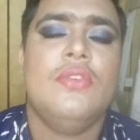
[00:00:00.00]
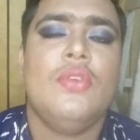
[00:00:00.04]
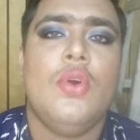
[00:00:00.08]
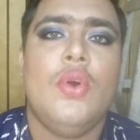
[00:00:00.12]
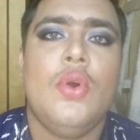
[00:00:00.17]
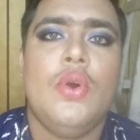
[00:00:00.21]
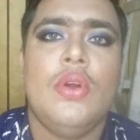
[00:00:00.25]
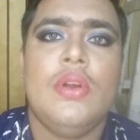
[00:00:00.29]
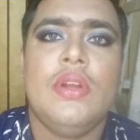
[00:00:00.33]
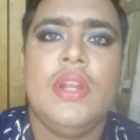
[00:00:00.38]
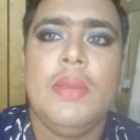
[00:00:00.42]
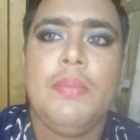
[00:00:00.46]
ஸோ
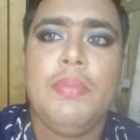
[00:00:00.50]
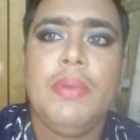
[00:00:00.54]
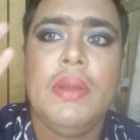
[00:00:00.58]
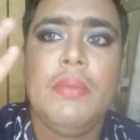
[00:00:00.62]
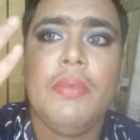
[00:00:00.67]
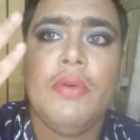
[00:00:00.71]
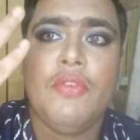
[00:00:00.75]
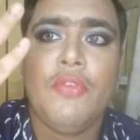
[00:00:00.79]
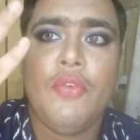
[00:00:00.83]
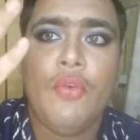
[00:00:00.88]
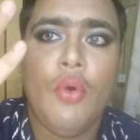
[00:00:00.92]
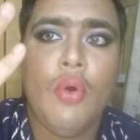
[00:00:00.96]
டிப்
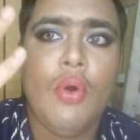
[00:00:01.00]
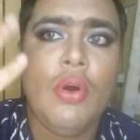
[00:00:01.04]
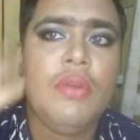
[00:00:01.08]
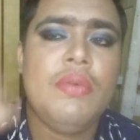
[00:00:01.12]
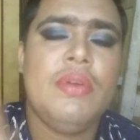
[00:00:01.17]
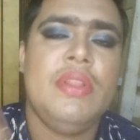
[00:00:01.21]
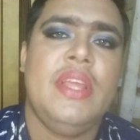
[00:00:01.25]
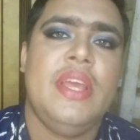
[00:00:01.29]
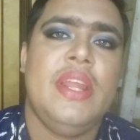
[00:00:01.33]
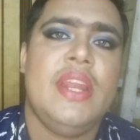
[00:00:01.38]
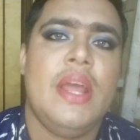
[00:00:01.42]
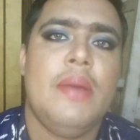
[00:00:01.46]
நம்பர்
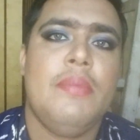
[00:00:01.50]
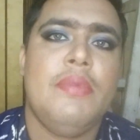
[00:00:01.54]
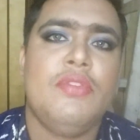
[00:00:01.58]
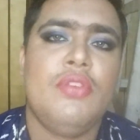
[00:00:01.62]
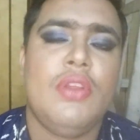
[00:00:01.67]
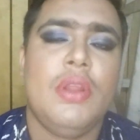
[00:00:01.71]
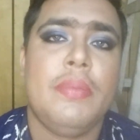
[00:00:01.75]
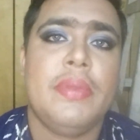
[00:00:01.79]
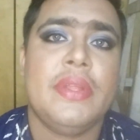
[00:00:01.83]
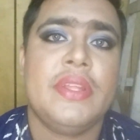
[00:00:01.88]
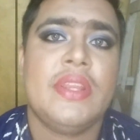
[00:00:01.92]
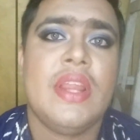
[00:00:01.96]
ஃபோர் வந்து என்ன
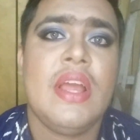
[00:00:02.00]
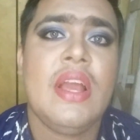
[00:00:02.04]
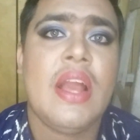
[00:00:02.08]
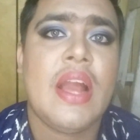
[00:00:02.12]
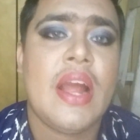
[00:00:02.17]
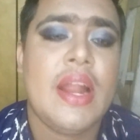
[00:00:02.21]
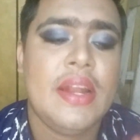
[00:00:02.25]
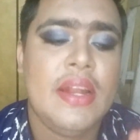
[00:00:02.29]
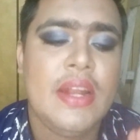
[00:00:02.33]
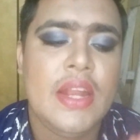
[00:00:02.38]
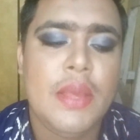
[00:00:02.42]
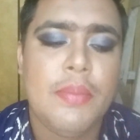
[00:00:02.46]
அப்படி சொல்லி பார்த்தீங்கன்னா
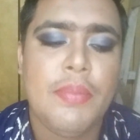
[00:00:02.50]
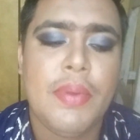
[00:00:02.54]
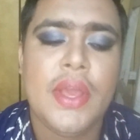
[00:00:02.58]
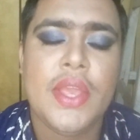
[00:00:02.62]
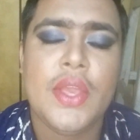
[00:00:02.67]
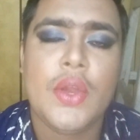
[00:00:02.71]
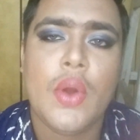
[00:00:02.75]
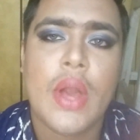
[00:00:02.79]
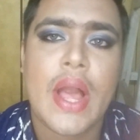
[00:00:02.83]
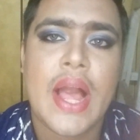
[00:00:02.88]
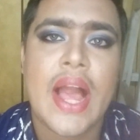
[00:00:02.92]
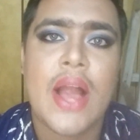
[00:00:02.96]

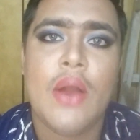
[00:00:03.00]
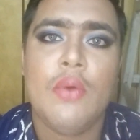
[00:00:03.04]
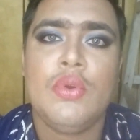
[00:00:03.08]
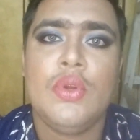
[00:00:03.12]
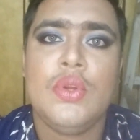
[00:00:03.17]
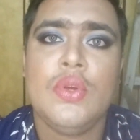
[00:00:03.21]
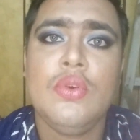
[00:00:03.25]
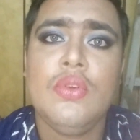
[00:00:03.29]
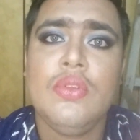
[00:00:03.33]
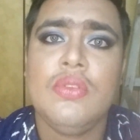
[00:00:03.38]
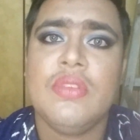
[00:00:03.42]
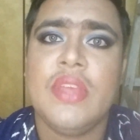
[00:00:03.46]
கண்டிப்பாக யூ ஹாவ்
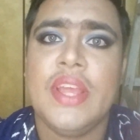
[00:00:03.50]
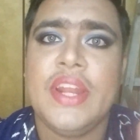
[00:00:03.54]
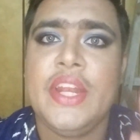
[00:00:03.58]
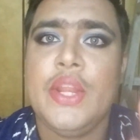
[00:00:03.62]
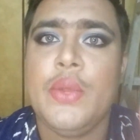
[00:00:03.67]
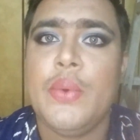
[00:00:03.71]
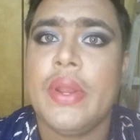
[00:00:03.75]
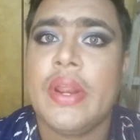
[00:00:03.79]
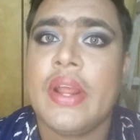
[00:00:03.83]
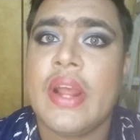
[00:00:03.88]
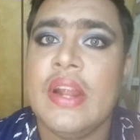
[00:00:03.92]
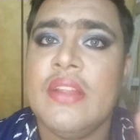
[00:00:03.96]
டு
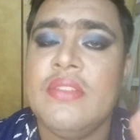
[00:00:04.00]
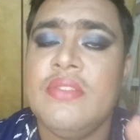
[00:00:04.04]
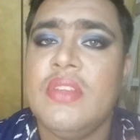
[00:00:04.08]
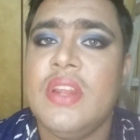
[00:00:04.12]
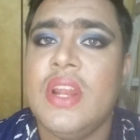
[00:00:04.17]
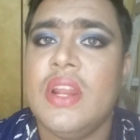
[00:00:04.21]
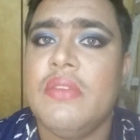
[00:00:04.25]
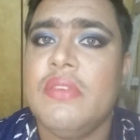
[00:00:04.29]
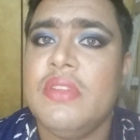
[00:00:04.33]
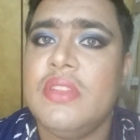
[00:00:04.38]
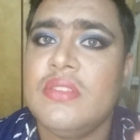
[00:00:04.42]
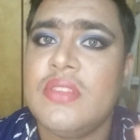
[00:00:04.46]
செட் யுவர்
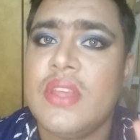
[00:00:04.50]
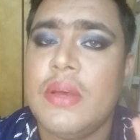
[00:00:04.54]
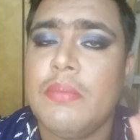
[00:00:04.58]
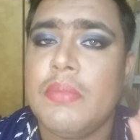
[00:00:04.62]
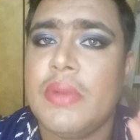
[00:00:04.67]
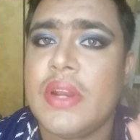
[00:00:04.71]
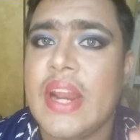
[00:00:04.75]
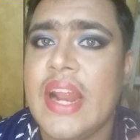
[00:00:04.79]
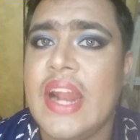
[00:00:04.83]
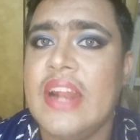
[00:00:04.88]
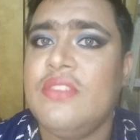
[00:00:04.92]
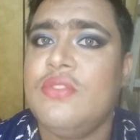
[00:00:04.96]
கன்சிலர் வித்
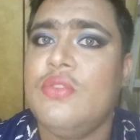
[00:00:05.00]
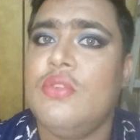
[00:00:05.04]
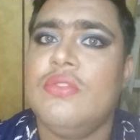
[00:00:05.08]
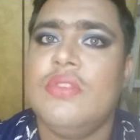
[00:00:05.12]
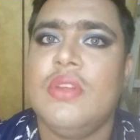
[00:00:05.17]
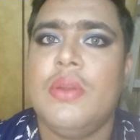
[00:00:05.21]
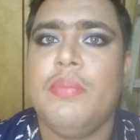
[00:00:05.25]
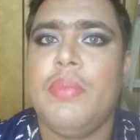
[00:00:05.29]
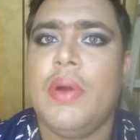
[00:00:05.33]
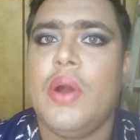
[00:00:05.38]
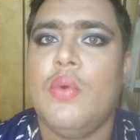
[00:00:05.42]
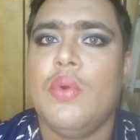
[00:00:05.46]
சம்
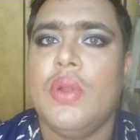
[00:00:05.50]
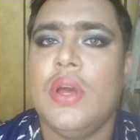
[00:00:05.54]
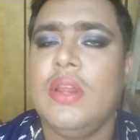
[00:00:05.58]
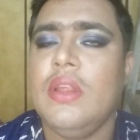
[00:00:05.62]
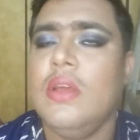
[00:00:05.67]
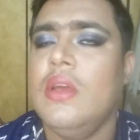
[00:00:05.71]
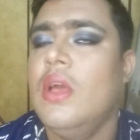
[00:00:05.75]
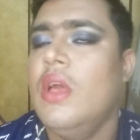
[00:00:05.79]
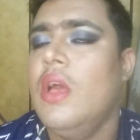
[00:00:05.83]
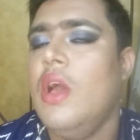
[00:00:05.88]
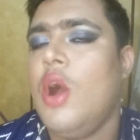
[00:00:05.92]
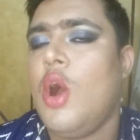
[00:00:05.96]
டிரான்ஸ்லூசன்
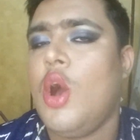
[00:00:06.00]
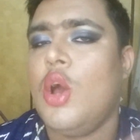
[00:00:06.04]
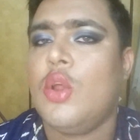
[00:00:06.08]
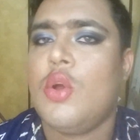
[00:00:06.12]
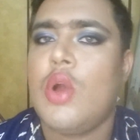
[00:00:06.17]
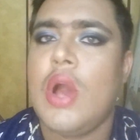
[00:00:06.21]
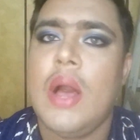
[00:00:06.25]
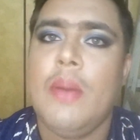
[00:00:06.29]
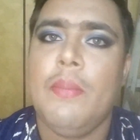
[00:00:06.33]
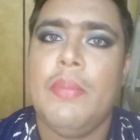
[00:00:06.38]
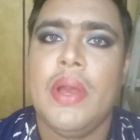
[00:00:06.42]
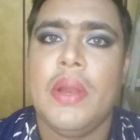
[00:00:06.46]
பவுடர் ஆர்
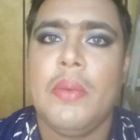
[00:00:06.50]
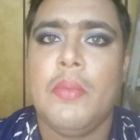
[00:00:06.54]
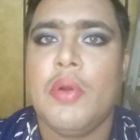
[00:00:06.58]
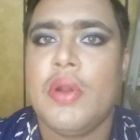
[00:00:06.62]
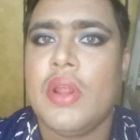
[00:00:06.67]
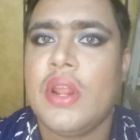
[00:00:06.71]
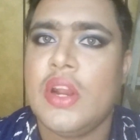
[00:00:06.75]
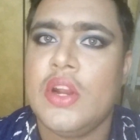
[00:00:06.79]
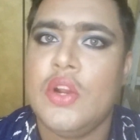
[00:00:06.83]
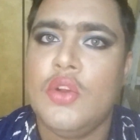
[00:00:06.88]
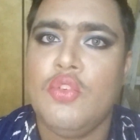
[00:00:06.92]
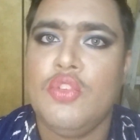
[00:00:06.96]
காம்பேக்ட்
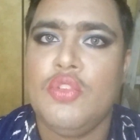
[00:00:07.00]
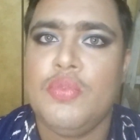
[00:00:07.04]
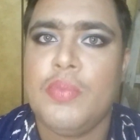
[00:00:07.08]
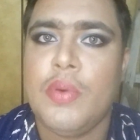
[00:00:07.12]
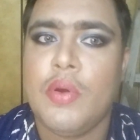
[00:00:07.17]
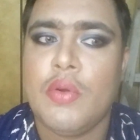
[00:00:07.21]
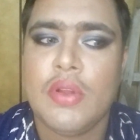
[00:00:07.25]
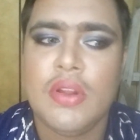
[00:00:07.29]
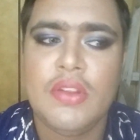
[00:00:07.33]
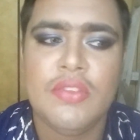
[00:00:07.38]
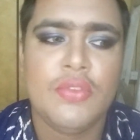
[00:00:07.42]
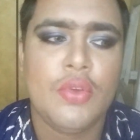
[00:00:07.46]
பவுடர் லூஸ்
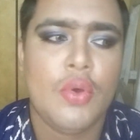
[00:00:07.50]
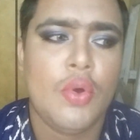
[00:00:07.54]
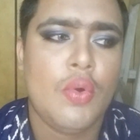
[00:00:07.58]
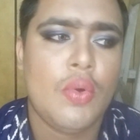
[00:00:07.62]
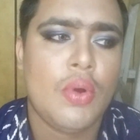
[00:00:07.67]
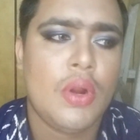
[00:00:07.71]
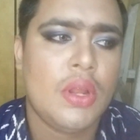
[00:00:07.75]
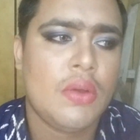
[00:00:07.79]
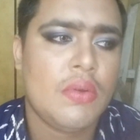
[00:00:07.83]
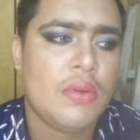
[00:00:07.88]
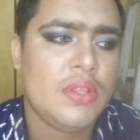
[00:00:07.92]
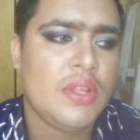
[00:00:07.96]
பவுடர் ஸோ
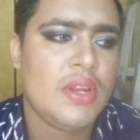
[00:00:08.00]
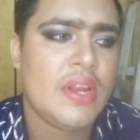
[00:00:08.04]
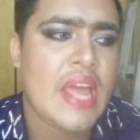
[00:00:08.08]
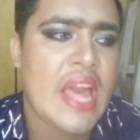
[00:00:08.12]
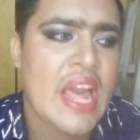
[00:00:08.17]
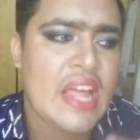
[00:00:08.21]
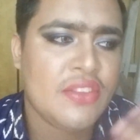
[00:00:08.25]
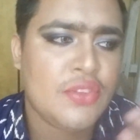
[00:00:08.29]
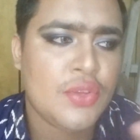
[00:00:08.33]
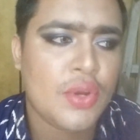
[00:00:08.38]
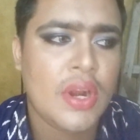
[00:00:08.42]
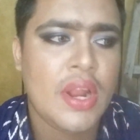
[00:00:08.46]
உங்களுக்கு வந்து
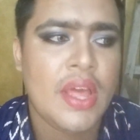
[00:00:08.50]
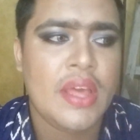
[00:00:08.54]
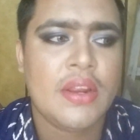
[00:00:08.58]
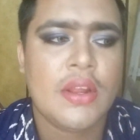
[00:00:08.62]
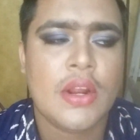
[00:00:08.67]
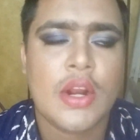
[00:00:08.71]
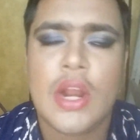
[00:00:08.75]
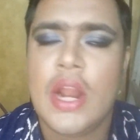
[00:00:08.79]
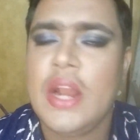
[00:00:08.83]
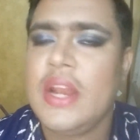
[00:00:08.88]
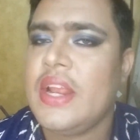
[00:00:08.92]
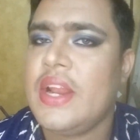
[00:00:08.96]
நேச்சுரலாக
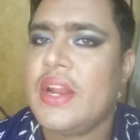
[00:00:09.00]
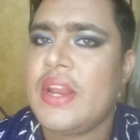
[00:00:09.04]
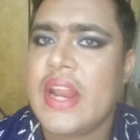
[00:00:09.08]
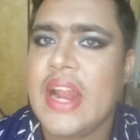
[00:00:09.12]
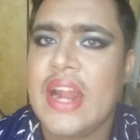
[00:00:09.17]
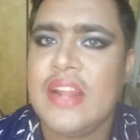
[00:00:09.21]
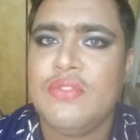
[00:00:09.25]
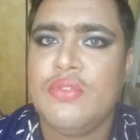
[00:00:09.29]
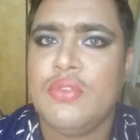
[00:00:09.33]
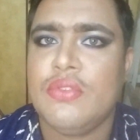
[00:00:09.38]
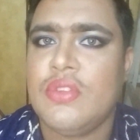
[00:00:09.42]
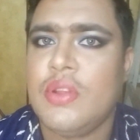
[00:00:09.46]
இருக்கணும்னா நீங்கள்
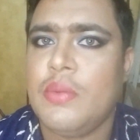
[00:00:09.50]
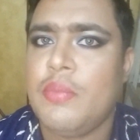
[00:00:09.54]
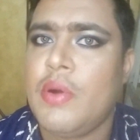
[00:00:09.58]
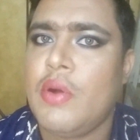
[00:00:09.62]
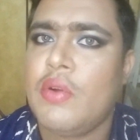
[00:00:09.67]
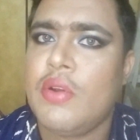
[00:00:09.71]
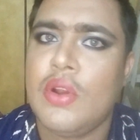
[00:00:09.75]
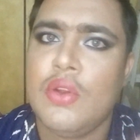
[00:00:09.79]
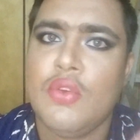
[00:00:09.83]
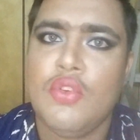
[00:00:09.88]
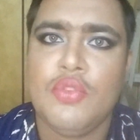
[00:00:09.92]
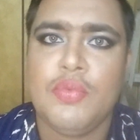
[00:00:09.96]
ட்ரான்ஸ்லூசன்
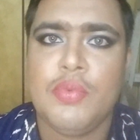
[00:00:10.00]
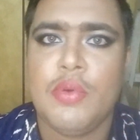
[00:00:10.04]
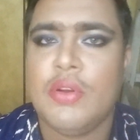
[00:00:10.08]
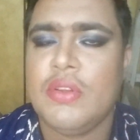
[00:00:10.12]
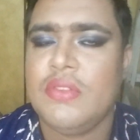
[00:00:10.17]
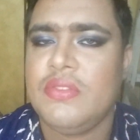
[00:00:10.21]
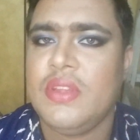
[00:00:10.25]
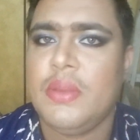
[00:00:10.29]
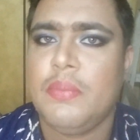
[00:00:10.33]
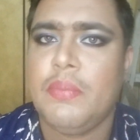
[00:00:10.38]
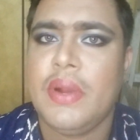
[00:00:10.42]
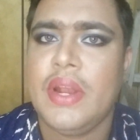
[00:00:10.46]
பவுடர் லூஸ்
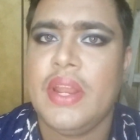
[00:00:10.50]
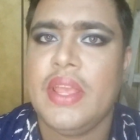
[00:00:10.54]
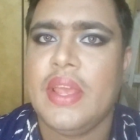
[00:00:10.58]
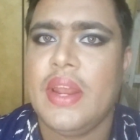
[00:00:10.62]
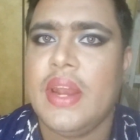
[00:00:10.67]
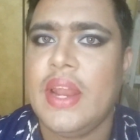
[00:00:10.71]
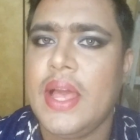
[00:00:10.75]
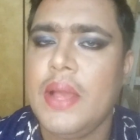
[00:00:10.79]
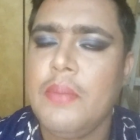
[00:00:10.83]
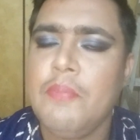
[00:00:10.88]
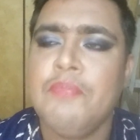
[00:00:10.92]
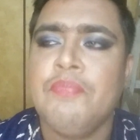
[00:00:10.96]
பவுடர் செட்
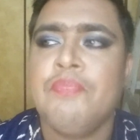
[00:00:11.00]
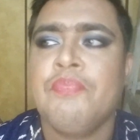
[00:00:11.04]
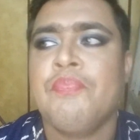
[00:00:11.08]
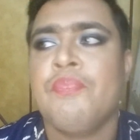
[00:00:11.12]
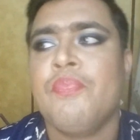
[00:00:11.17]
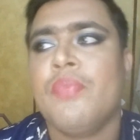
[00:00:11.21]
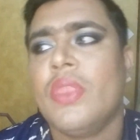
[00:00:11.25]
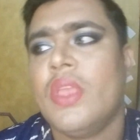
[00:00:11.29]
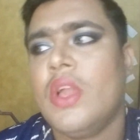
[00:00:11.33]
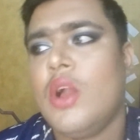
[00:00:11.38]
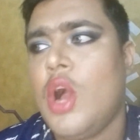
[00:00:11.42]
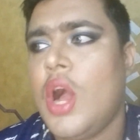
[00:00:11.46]
பண்ணிக்கலாம்
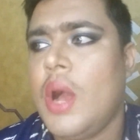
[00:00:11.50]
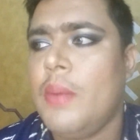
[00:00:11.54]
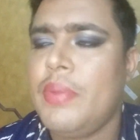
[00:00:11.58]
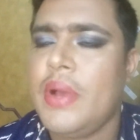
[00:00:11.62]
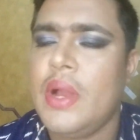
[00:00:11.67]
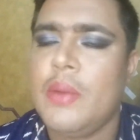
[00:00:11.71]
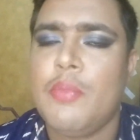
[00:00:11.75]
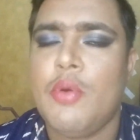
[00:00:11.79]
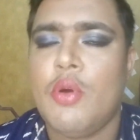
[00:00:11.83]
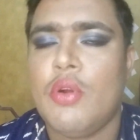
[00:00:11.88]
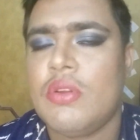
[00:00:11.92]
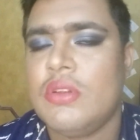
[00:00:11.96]

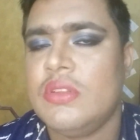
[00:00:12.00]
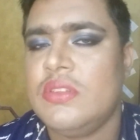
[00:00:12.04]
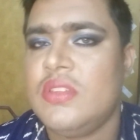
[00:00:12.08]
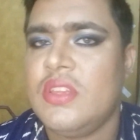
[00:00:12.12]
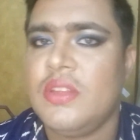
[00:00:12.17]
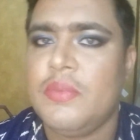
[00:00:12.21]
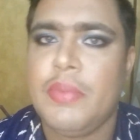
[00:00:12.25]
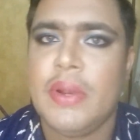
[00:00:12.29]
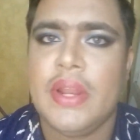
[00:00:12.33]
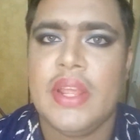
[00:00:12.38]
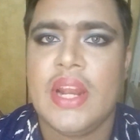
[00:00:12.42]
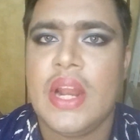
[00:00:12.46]
காம்பேக்ட் பவுடர்
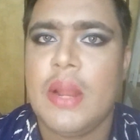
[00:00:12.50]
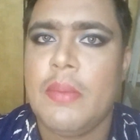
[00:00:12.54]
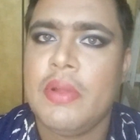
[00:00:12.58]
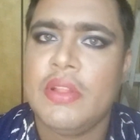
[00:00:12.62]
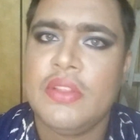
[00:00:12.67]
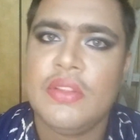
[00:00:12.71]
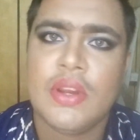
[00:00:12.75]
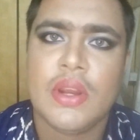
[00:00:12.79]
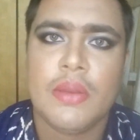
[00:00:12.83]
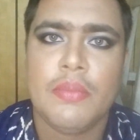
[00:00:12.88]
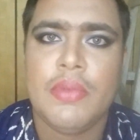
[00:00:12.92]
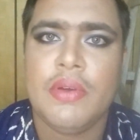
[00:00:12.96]
செட் பண்ணிக்கலாம்
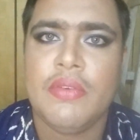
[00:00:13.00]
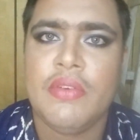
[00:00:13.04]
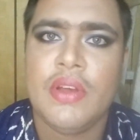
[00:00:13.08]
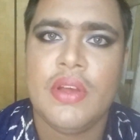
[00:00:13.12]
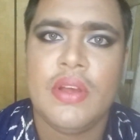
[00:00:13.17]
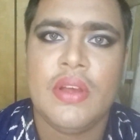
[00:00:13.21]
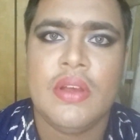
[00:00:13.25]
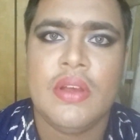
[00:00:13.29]
வந்து ரொம்ப